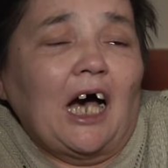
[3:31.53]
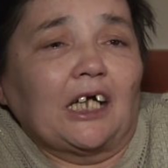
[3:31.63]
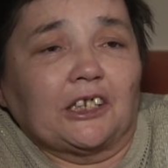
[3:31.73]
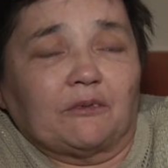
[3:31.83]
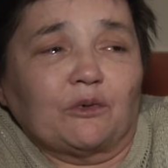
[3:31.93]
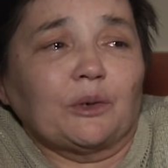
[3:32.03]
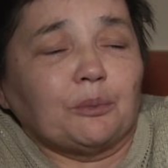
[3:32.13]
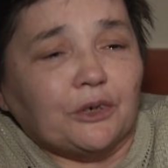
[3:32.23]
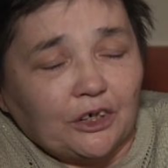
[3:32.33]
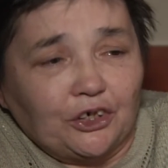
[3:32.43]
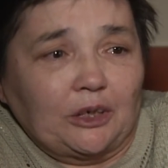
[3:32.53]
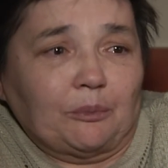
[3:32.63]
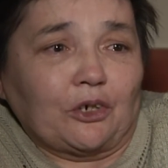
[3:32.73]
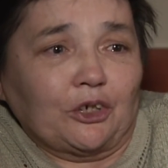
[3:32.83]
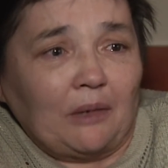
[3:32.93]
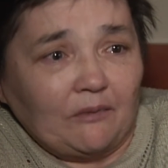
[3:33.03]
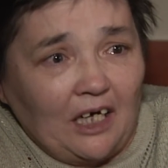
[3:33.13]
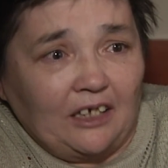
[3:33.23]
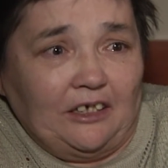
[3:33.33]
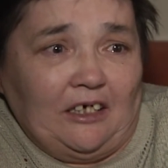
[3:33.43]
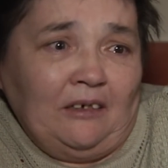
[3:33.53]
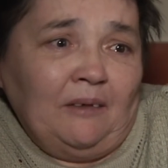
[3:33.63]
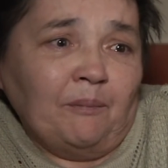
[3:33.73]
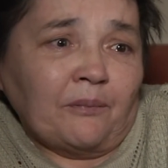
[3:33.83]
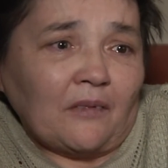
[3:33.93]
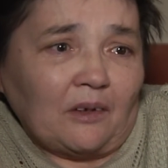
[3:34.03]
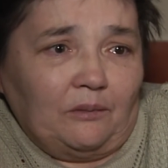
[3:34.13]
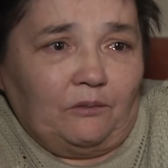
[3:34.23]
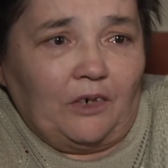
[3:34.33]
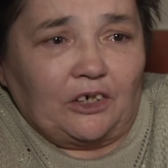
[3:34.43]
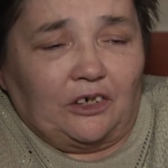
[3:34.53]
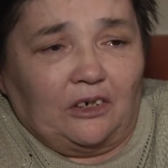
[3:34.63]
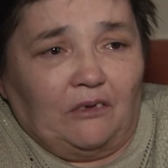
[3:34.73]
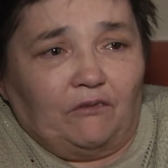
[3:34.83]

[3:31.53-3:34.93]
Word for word: ale zwykłe przyjście, porozmawianie, właśnie no,